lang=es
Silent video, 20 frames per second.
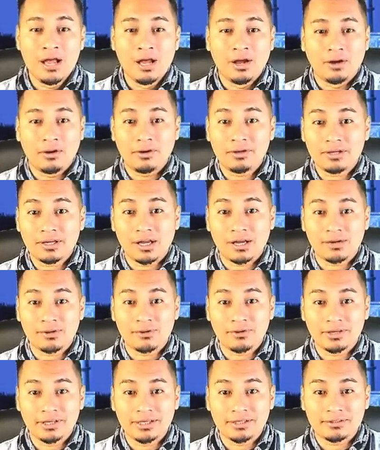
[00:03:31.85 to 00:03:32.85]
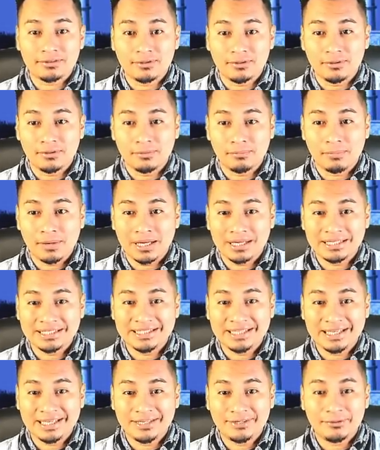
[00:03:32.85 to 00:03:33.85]
Oigan, con esto
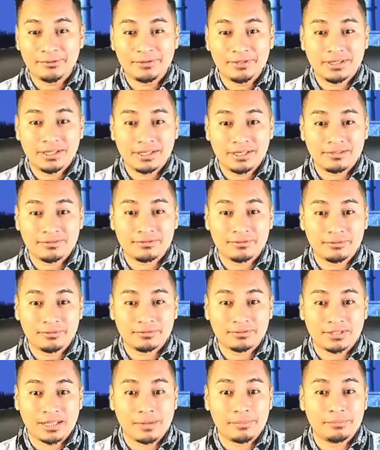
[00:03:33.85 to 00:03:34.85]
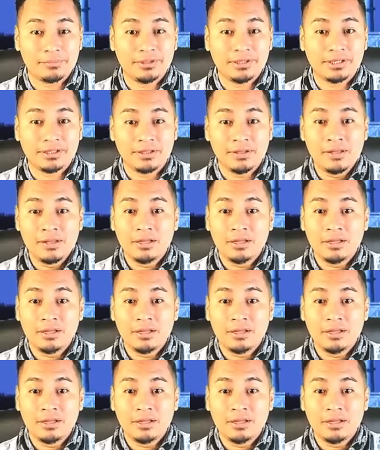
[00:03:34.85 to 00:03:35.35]
valieron queso también